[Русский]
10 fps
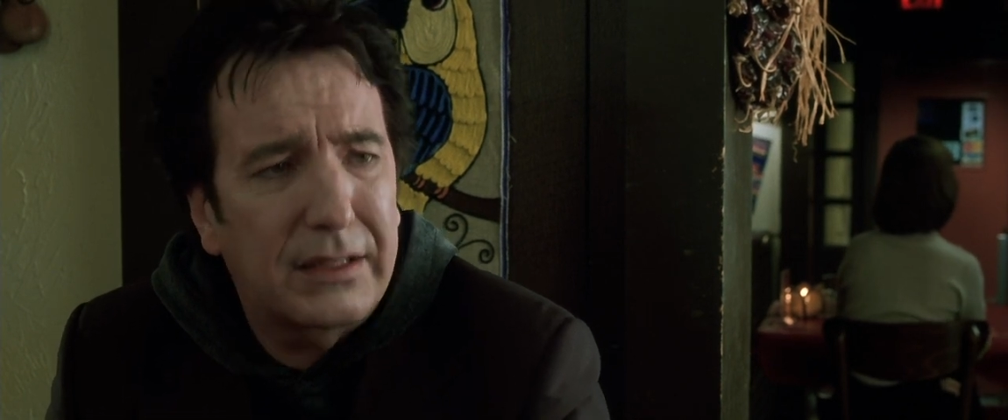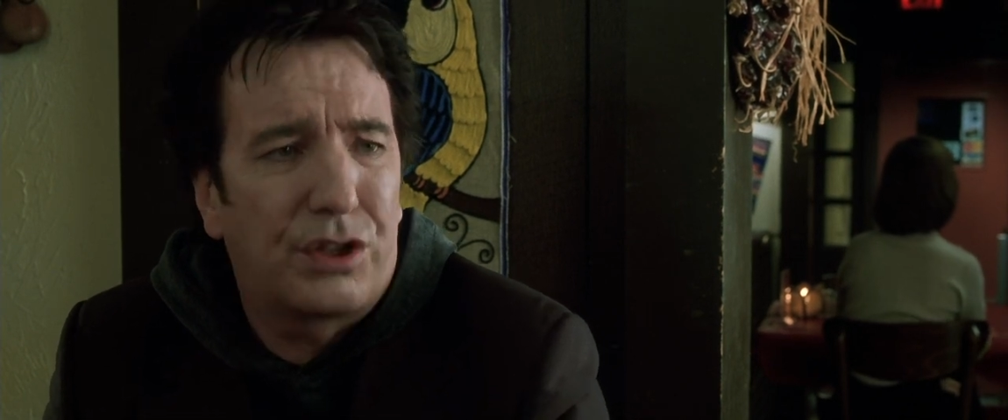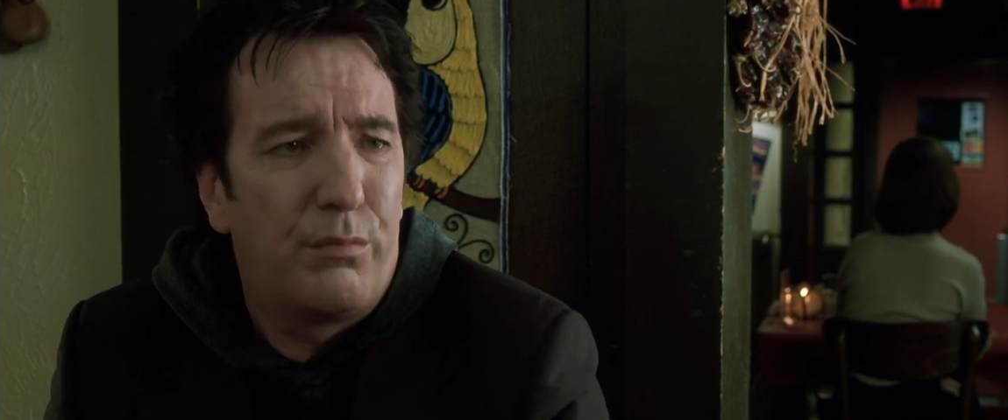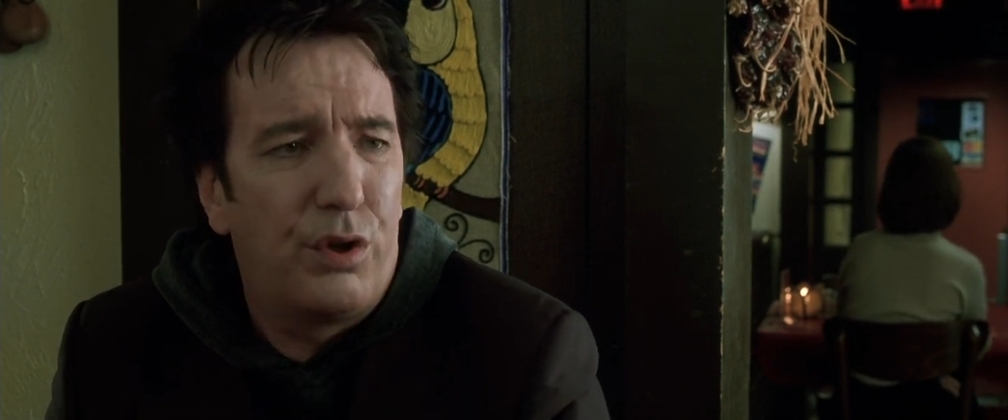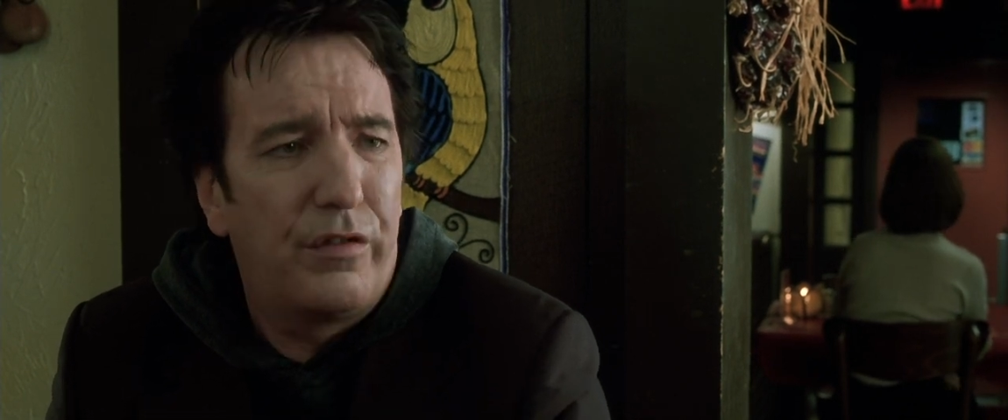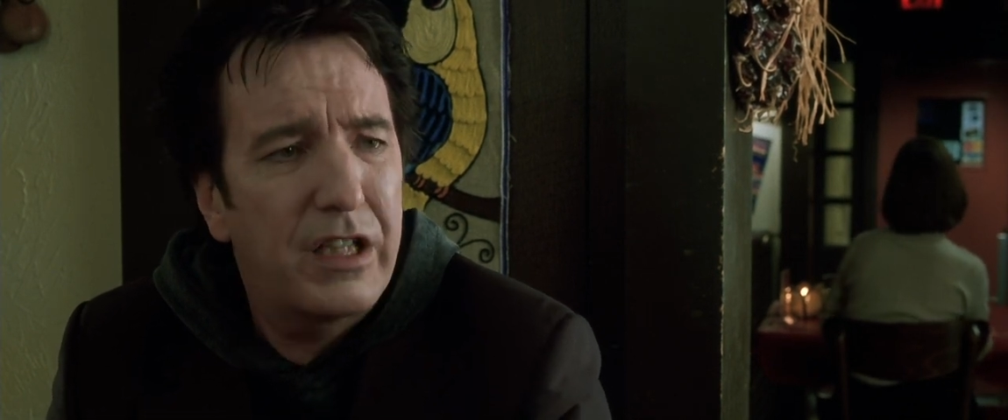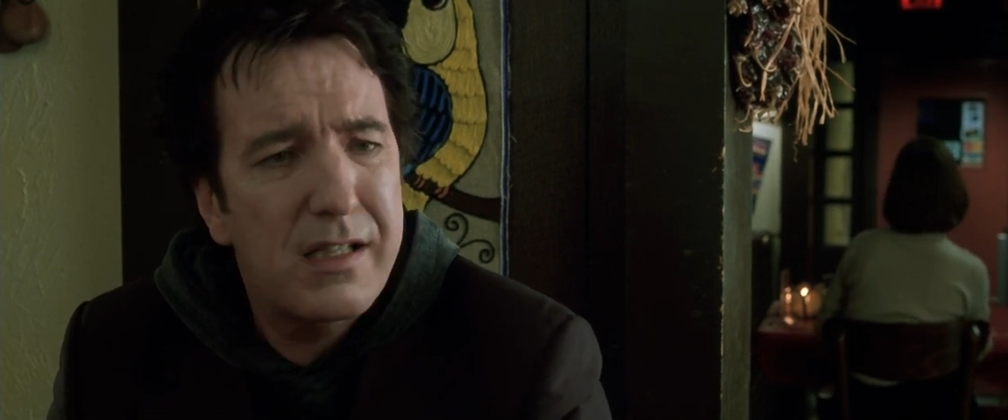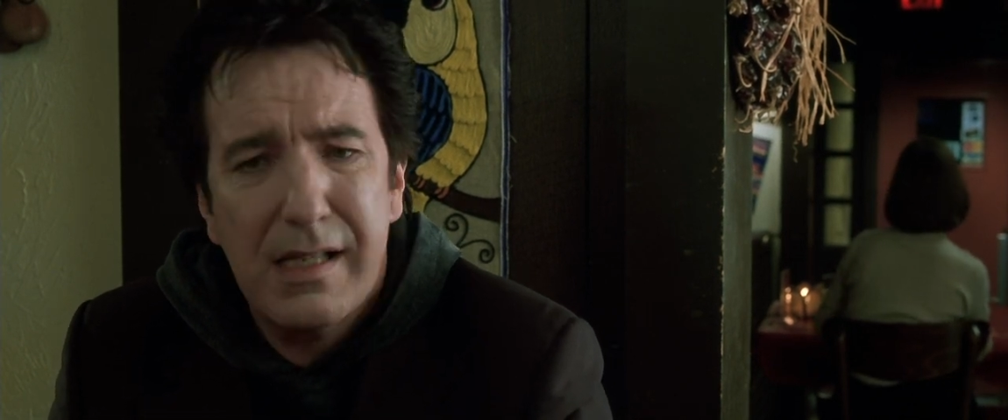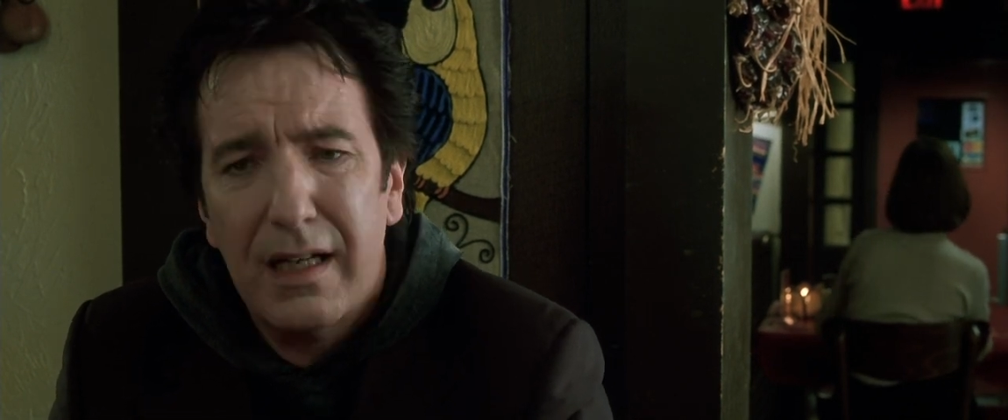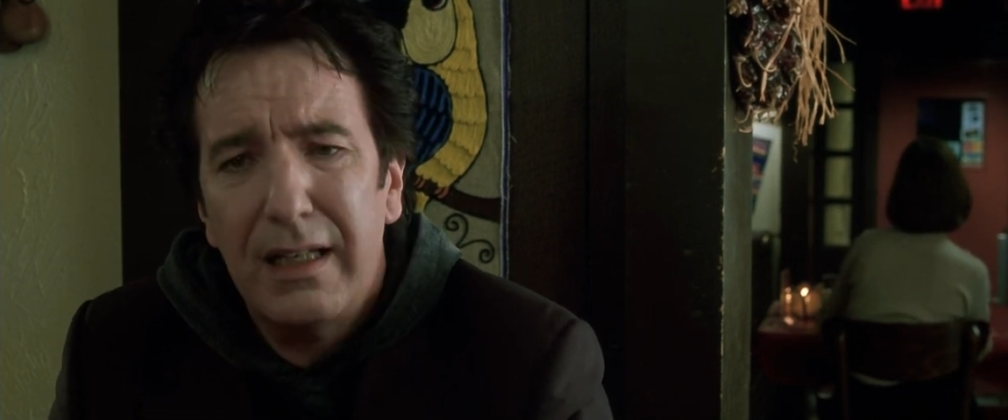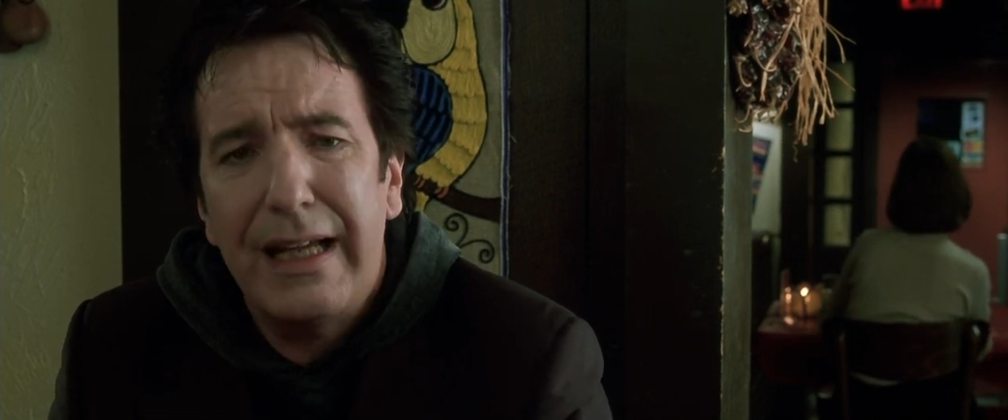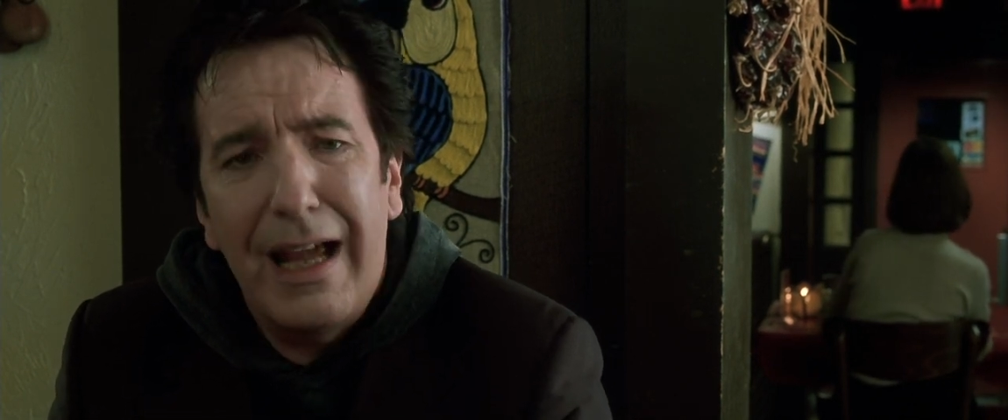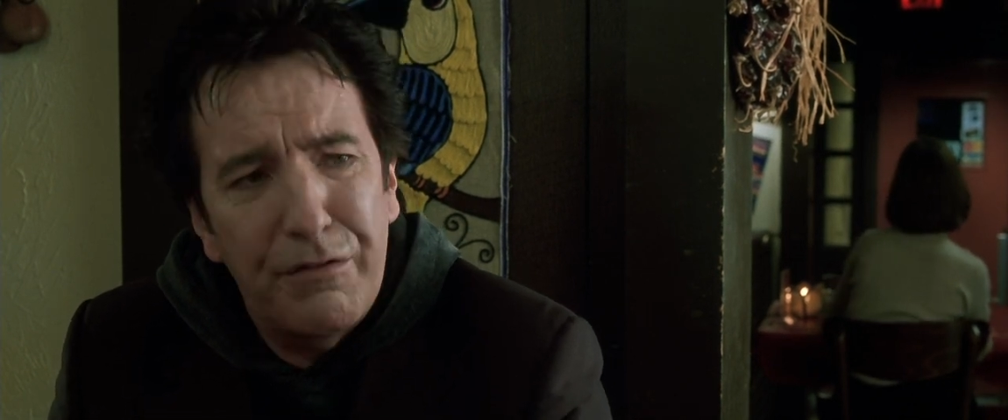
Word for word: в пошлой экранизации,